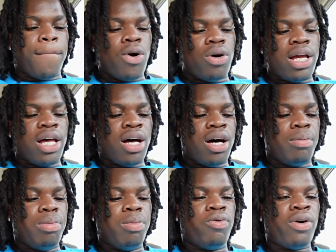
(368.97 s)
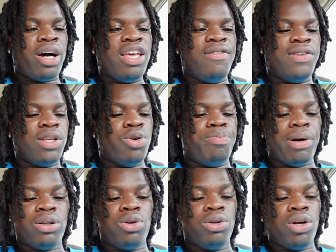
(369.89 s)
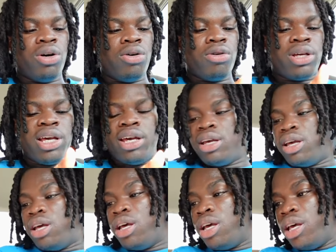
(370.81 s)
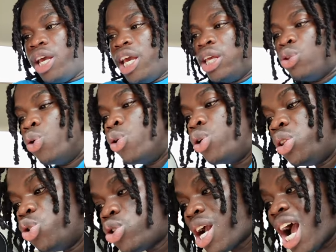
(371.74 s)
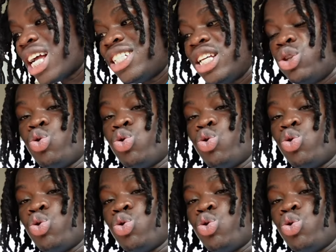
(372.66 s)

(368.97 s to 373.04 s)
Bon, les gars, pour pouvoir éviter de perdre le temps, ok Et de, de scratcher